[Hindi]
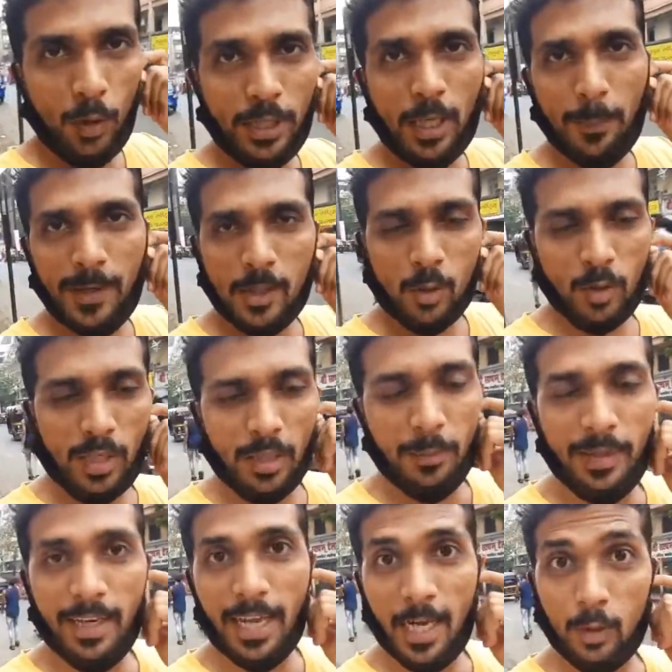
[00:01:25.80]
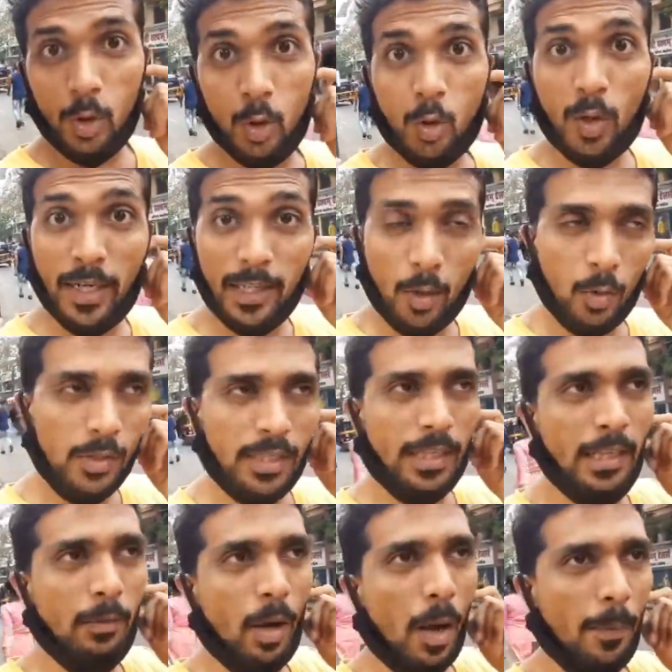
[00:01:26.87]
उनके पास तो नहीं मिला एक दो दुकानें और देख
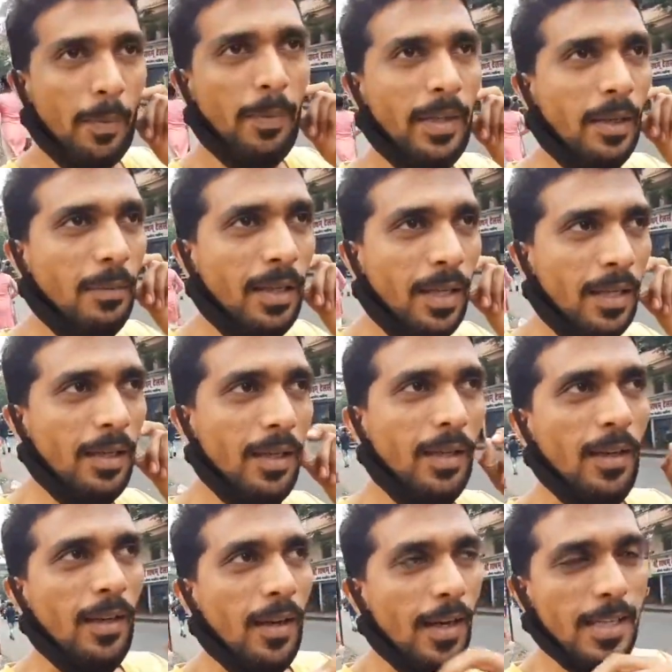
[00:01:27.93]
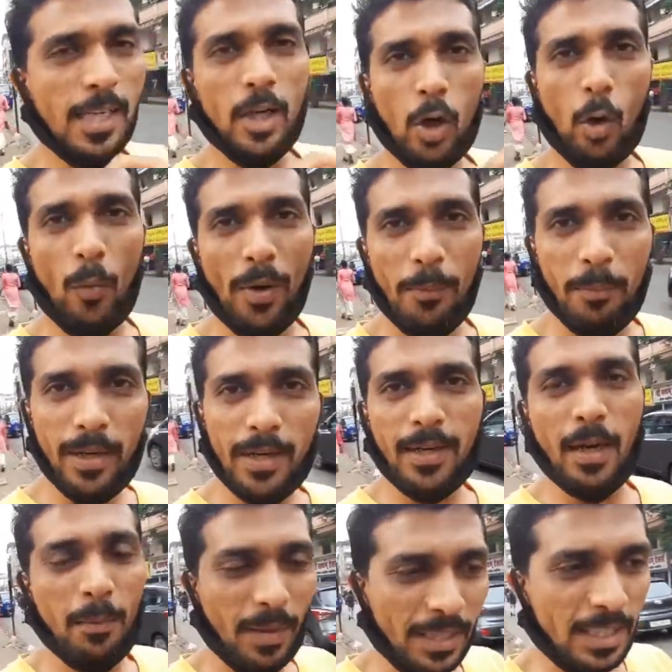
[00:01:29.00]
ली वहाँ पर भी नहीं मिला अच्छा नवंबर
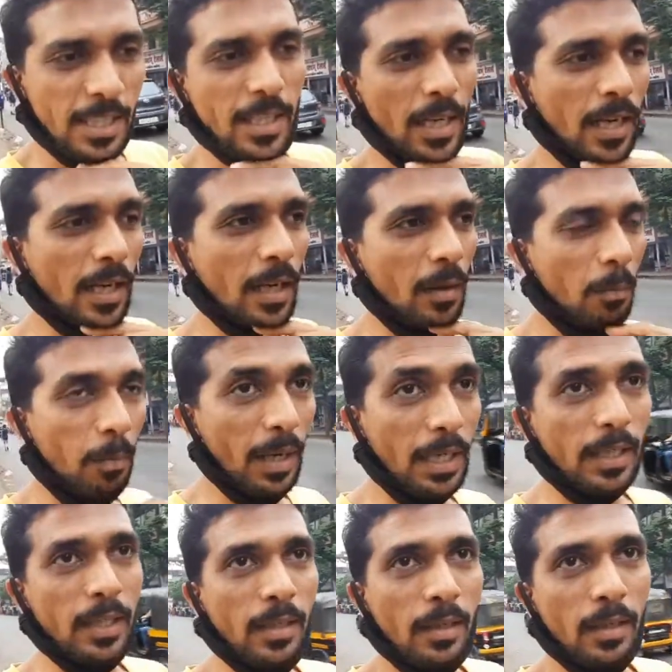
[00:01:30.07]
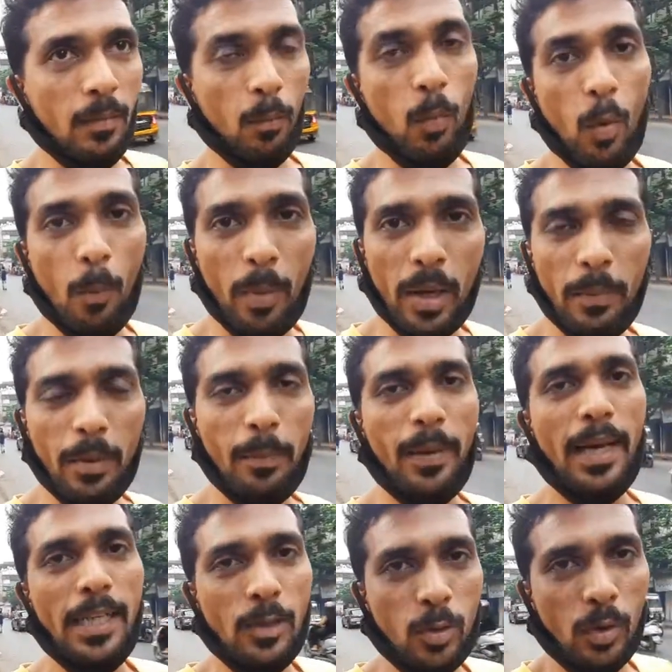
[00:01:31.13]
का मंथ चल रहा है बट मुंबई में
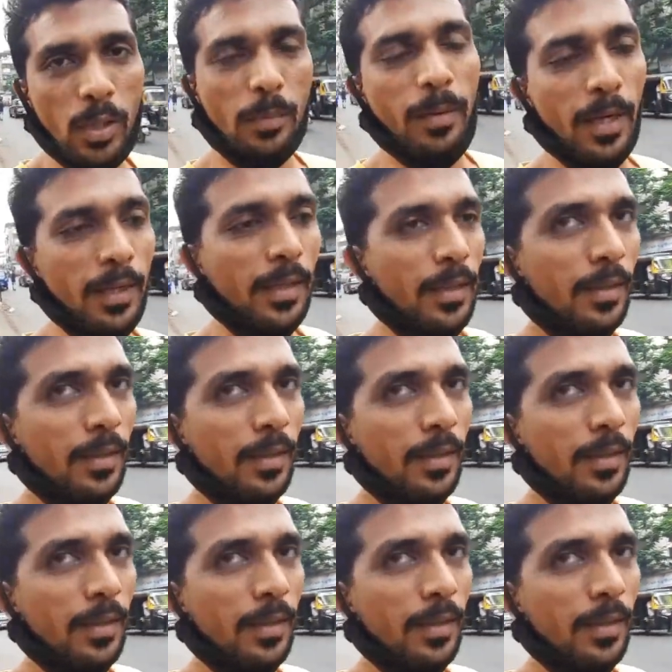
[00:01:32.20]
बारिश हो रही है भाई